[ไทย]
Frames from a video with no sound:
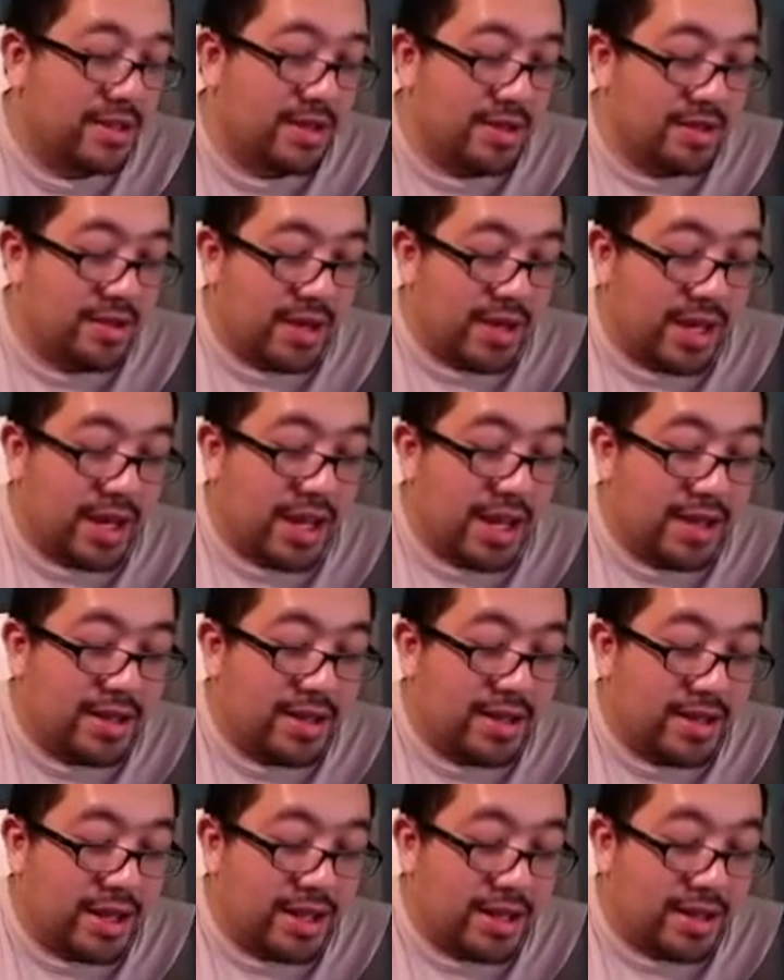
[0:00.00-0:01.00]
โอเคนะฮะ
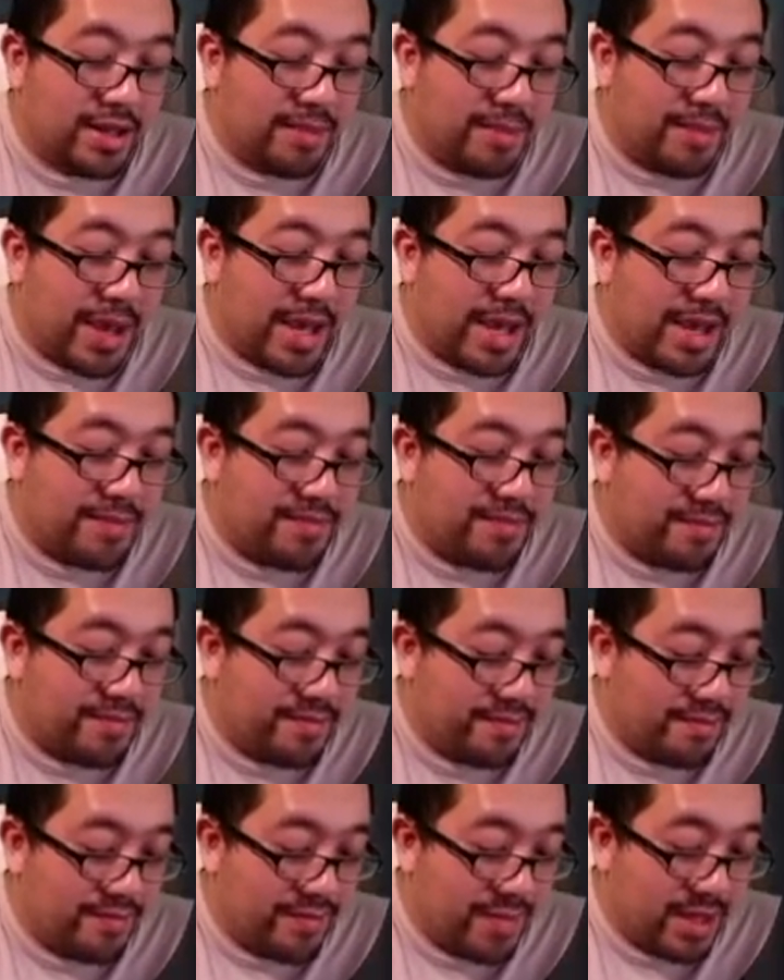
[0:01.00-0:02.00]
อันต่อไปครับ
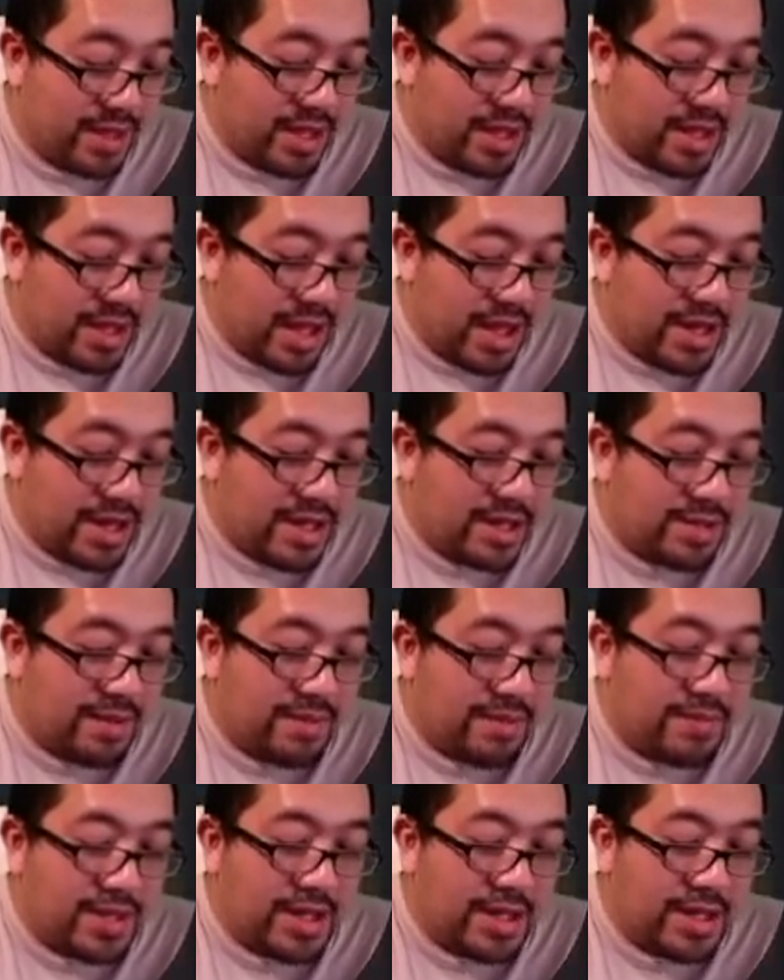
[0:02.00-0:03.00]
อันนี้สำห
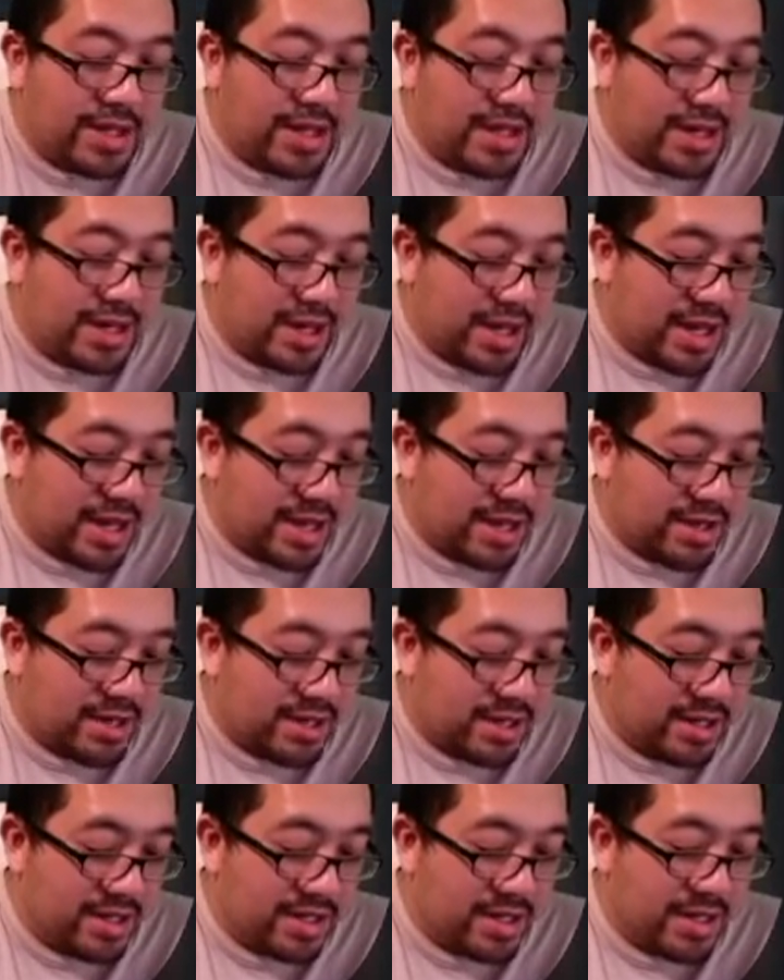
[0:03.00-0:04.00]
รับ1 1นะฮะ1
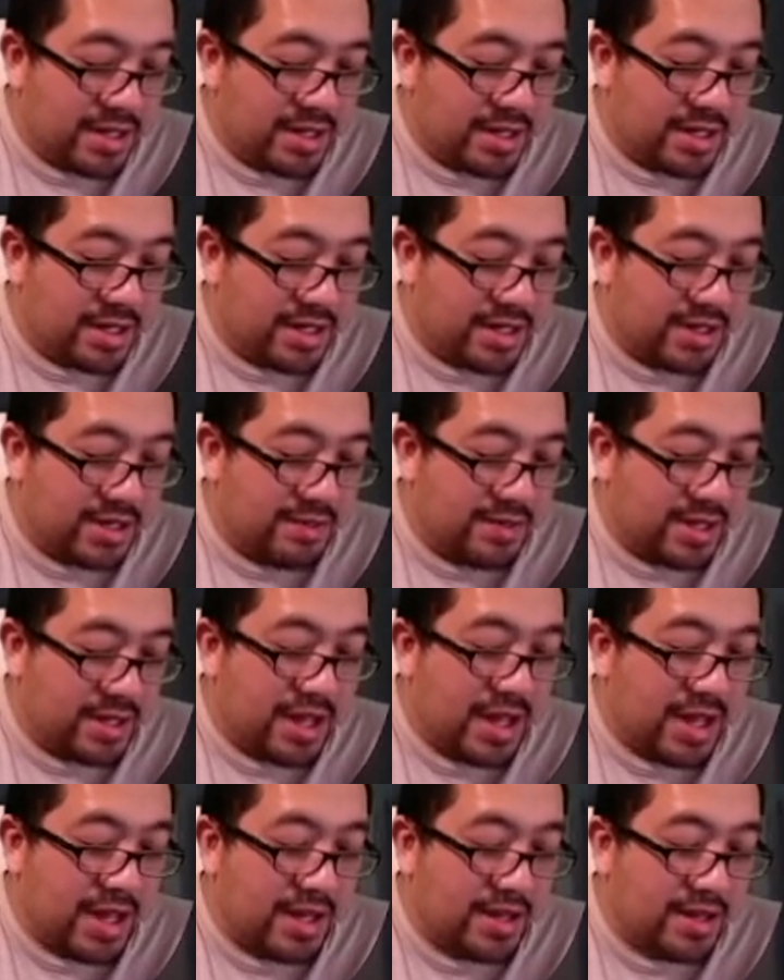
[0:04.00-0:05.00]
1 1 1เหมือน
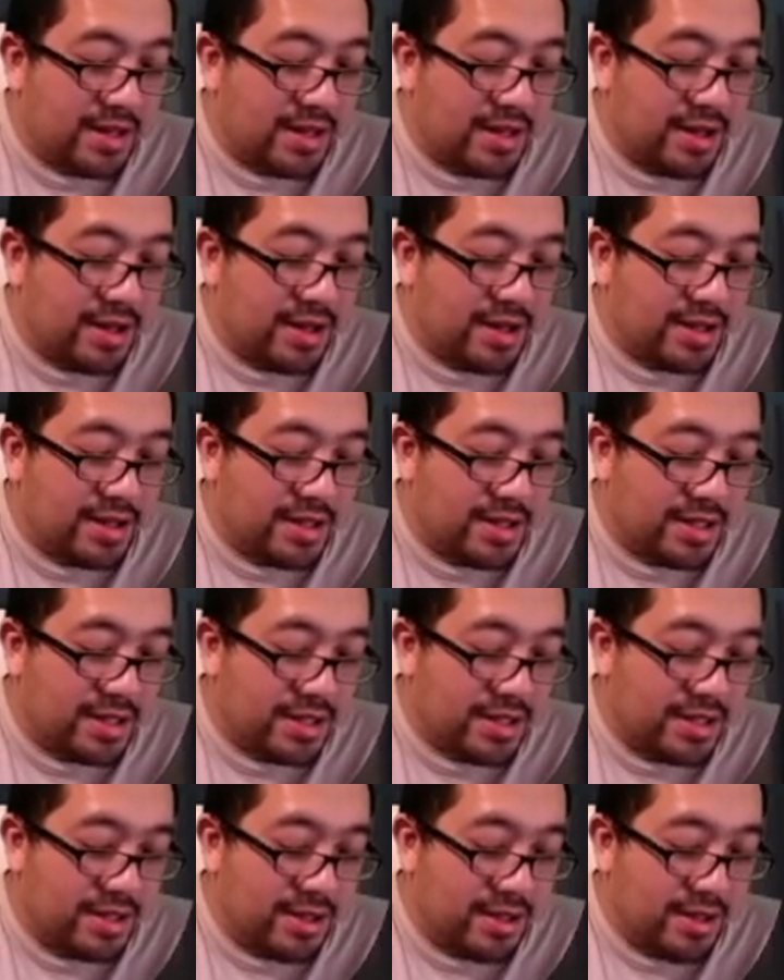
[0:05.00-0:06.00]
กัน ก็คือ
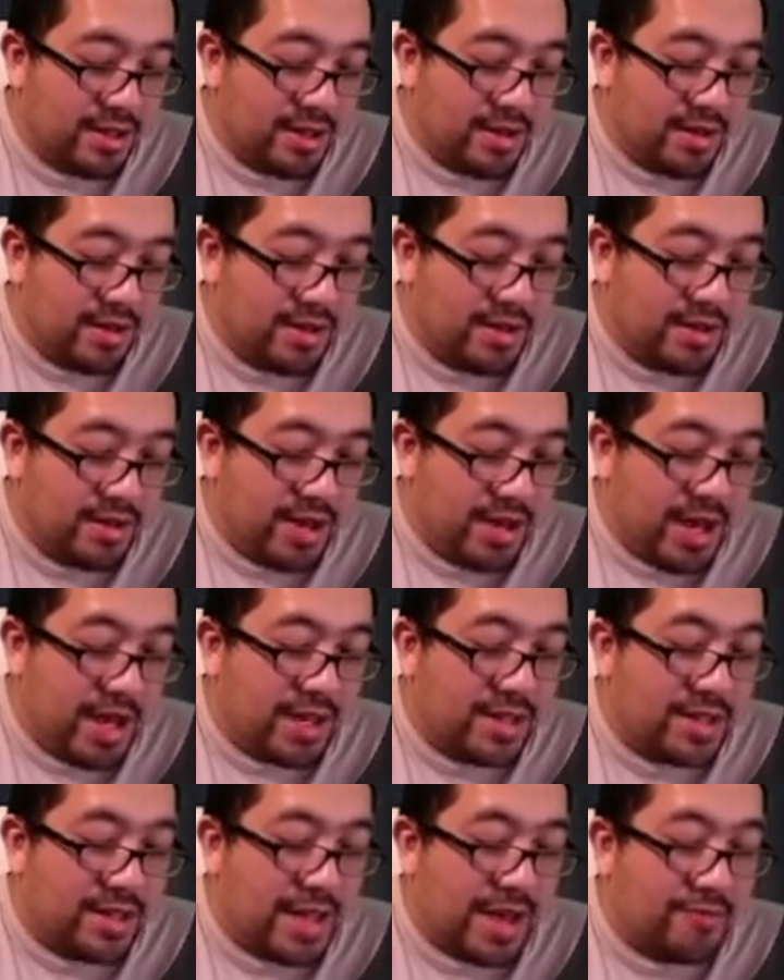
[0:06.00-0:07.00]

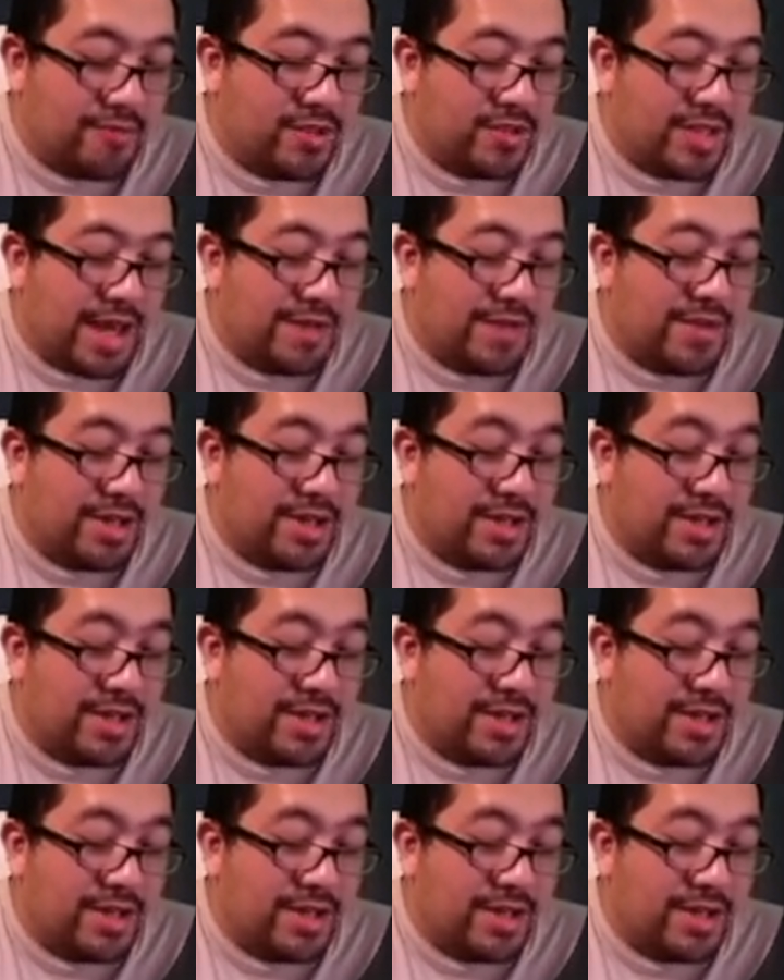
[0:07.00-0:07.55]
สามคูณสามนี่ก็คื